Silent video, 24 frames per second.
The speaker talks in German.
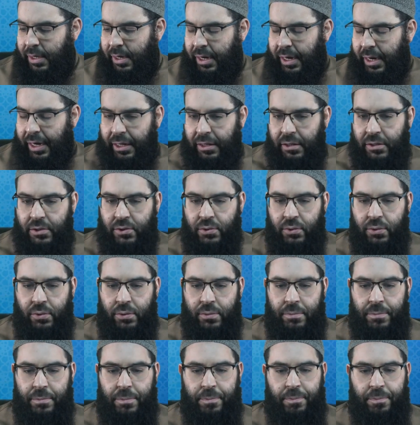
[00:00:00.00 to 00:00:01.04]
Also
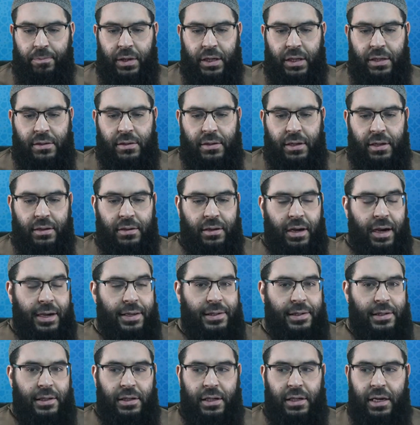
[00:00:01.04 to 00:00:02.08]
ist er
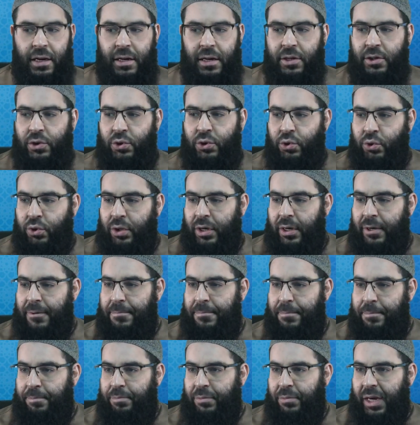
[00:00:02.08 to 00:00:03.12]
13 Jahre jünger
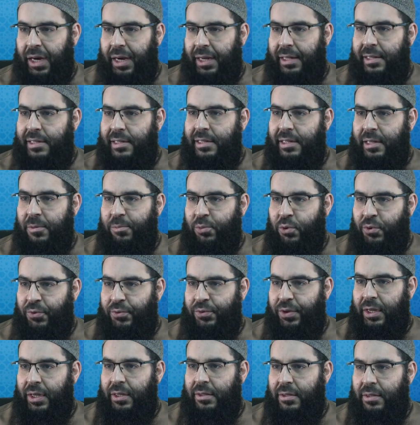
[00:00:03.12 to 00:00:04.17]
als der
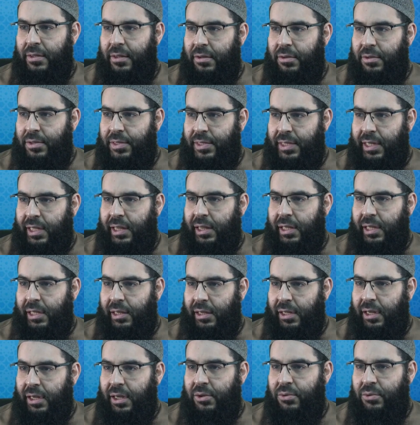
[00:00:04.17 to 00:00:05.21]
Prophet
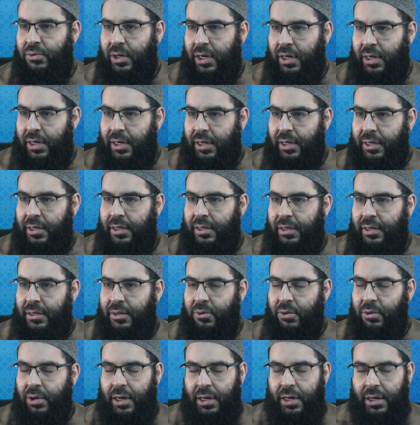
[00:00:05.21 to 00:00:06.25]
sallallahu alaihi
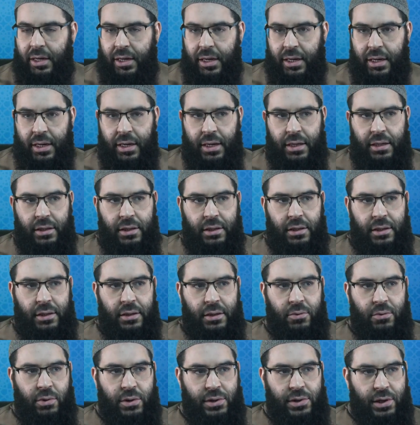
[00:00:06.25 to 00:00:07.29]
wa ala
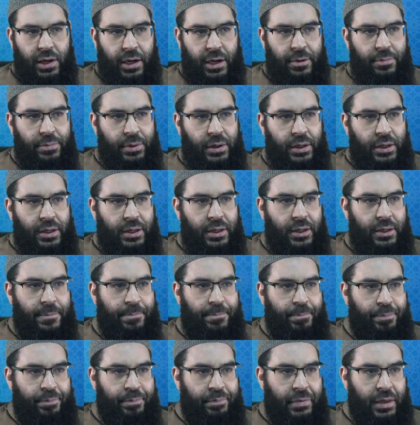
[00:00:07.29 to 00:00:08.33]
alihi wa sahbihi
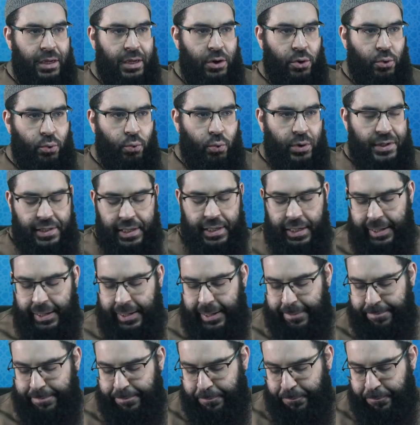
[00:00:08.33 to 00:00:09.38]
wa sallam.